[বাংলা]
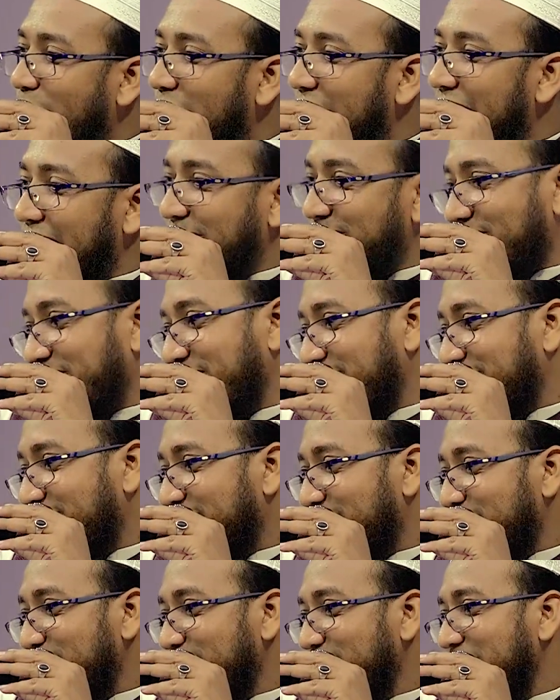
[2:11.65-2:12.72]
বলেন
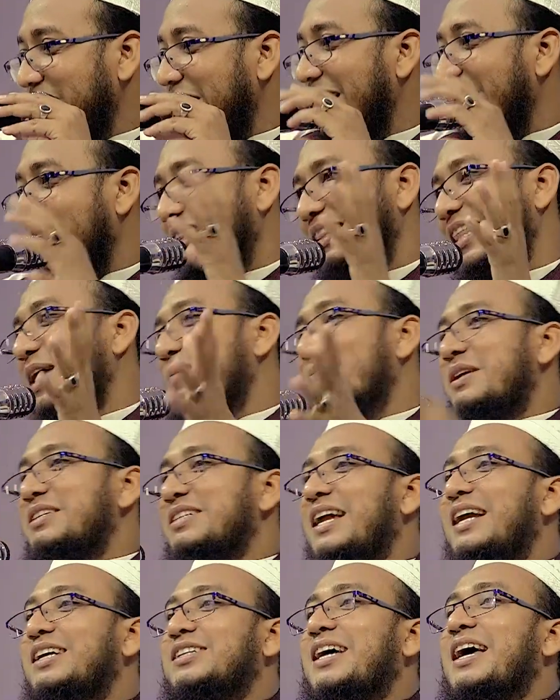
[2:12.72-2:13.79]
দেখবেন
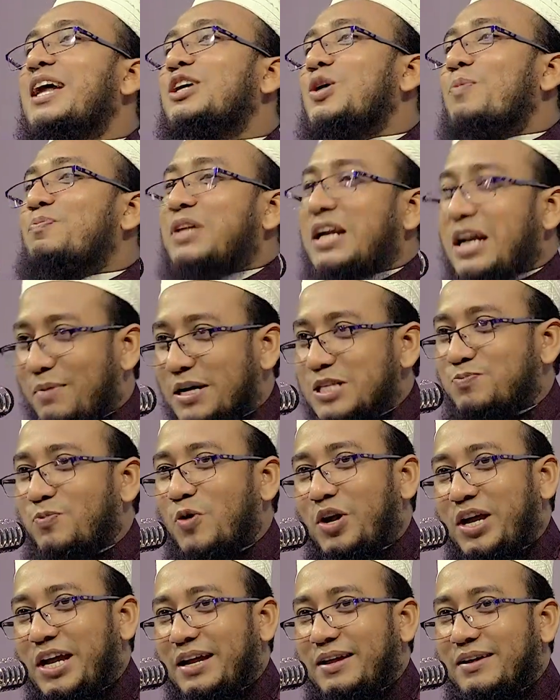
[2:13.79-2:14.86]
যারা সারা সপ্তাহ নামাজ
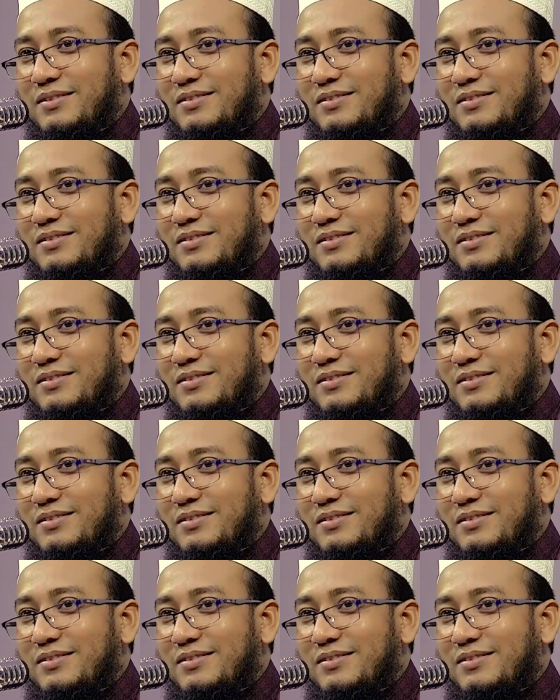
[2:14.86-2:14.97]
পড়ে